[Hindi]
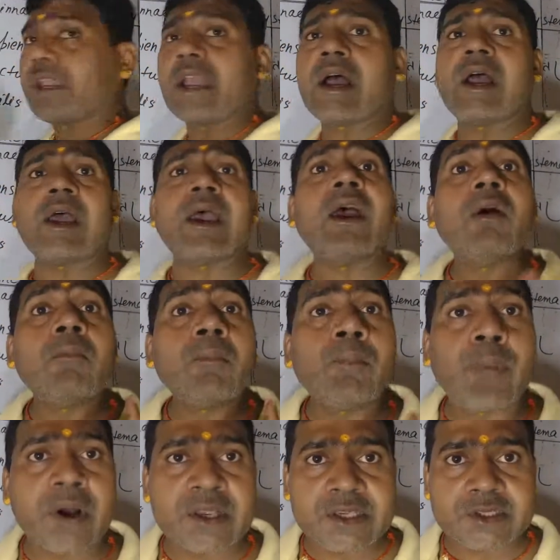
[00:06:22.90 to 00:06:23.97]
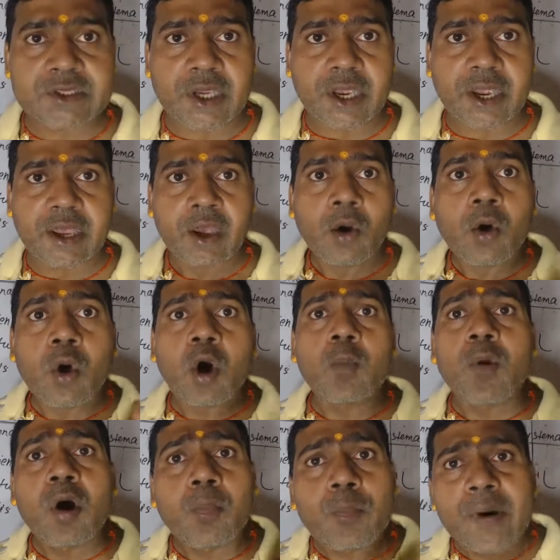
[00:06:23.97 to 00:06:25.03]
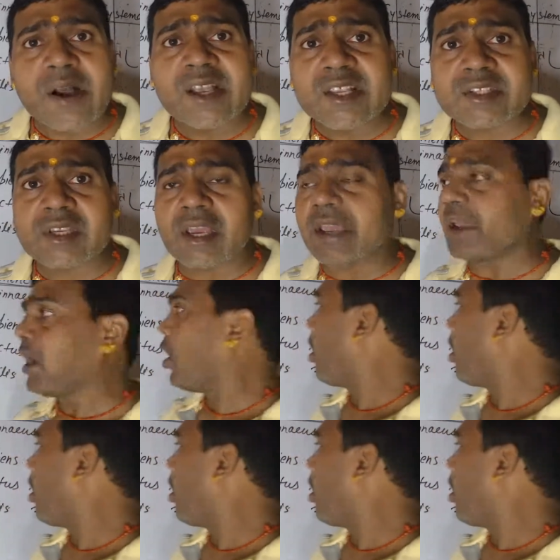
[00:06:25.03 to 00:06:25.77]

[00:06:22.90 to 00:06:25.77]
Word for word: क्या है वंश है होमोवंश है